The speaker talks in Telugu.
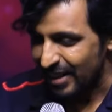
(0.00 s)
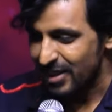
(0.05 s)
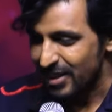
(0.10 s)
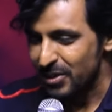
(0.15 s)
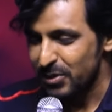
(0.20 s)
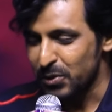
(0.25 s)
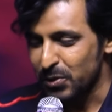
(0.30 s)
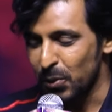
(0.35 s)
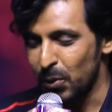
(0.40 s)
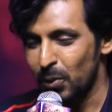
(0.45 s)

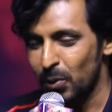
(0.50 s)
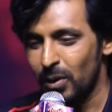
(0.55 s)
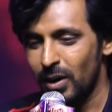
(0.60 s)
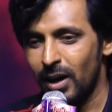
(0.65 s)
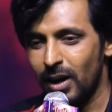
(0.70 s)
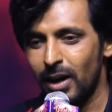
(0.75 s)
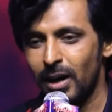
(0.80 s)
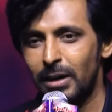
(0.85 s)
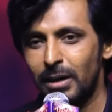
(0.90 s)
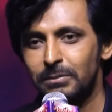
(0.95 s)
సో
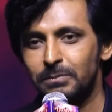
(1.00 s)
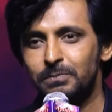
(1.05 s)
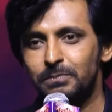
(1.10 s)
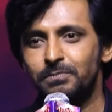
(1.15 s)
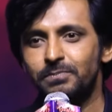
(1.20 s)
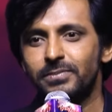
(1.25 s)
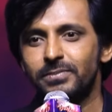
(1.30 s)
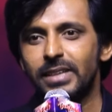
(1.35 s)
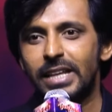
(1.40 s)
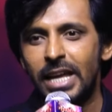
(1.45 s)

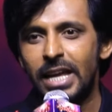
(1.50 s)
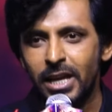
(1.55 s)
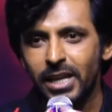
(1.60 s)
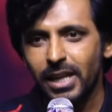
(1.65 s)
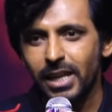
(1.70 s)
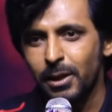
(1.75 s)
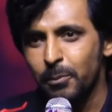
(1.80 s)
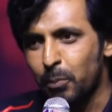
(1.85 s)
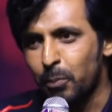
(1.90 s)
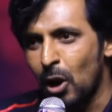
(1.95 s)
ఈ
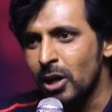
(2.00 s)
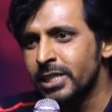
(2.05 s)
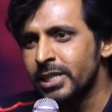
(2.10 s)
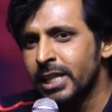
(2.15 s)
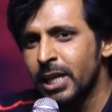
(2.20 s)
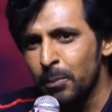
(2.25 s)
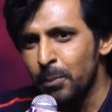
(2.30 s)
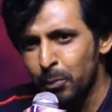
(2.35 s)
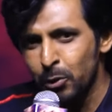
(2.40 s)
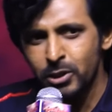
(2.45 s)
ఈ
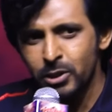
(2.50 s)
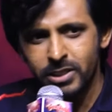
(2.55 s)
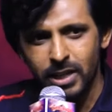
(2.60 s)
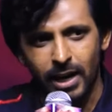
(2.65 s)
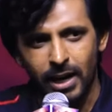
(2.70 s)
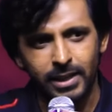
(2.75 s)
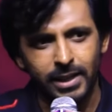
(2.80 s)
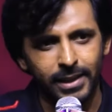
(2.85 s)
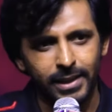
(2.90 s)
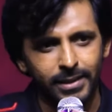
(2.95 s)
ప్రాజెక్ట్ ఎప్పుడో
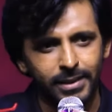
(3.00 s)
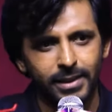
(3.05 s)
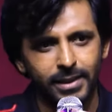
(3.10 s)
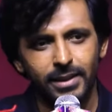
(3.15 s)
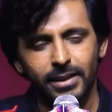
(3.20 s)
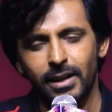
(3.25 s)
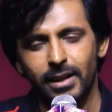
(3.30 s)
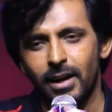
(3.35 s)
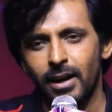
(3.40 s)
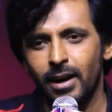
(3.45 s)
స్టార్ట్ అయింది
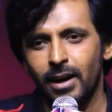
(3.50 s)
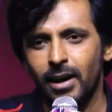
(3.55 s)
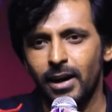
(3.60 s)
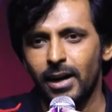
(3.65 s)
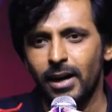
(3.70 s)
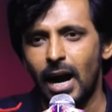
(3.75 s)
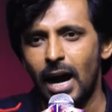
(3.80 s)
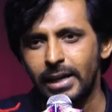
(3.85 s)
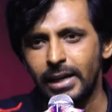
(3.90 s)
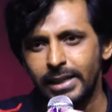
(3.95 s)

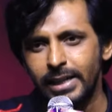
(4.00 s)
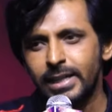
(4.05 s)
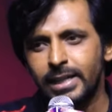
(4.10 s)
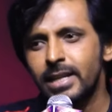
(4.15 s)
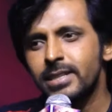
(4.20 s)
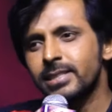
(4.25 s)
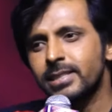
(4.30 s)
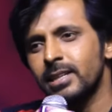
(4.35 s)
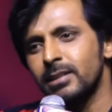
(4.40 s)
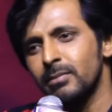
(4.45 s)
ఆ
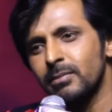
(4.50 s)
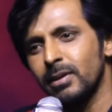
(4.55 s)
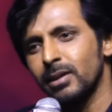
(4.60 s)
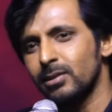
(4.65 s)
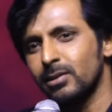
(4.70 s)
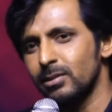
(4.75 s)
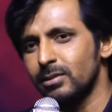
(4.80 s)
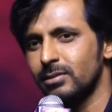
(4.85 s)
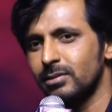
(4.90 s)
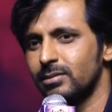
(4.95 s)
డీటెయిల్స్ అన్నీ
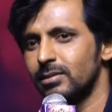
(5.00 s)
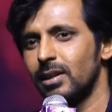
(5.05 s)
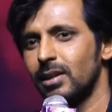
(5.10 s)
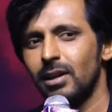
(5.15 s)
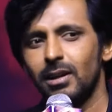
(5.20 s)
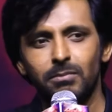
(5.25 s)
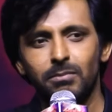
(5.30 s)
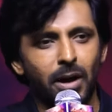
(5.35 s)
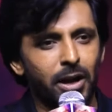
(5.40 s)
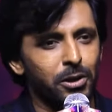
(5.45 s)
మీకు
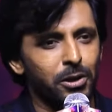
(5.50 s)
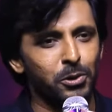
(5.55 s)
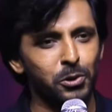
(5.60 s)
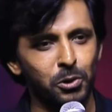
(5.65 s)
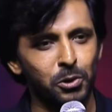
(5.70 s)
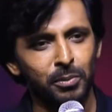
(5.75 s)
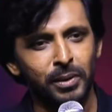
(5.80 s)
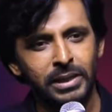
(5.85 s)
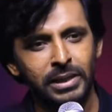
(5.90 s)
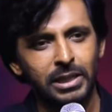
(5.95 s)
మా
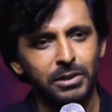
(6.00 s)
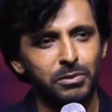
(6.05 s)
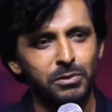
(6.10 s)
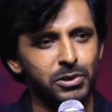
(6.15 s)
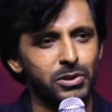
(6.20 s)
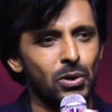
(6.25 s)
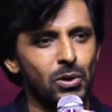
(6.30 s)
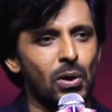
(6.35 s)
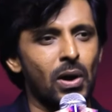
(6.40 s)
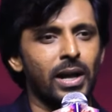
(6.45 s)
యూట్యూబ్
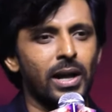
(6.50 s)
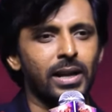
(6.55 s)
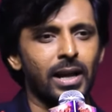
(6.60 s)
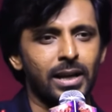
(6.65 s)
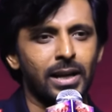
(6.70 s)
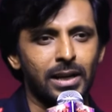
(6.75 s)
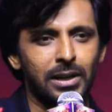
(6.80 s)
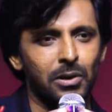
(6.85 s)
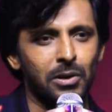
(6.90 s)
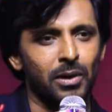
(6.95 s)
ఇంటర్వ్యూస్లో కానీ
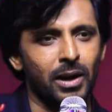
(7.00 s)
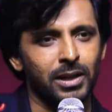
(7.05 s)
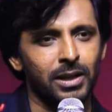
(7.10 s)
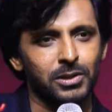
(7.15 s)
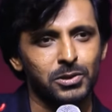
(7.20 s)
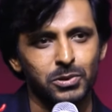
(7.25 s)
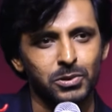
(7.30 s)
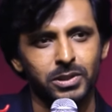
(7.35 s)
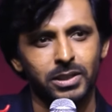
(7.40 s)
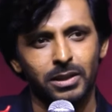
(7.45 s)
అన్నిట్లో కానీ
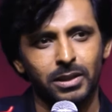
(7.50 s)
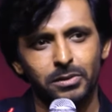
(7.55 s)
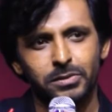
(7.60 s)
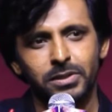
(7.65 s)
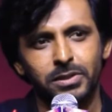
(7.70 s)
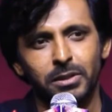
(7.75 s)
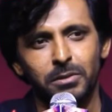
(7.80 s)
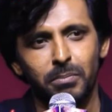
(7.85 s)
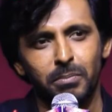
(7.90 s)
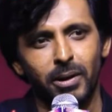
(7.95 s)
చూస్తే
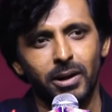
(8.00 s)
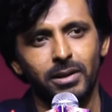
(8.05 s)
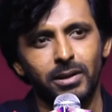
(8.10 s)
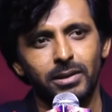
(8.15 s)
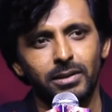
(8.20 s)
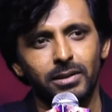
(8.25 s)
తెలుస్తుంది బట్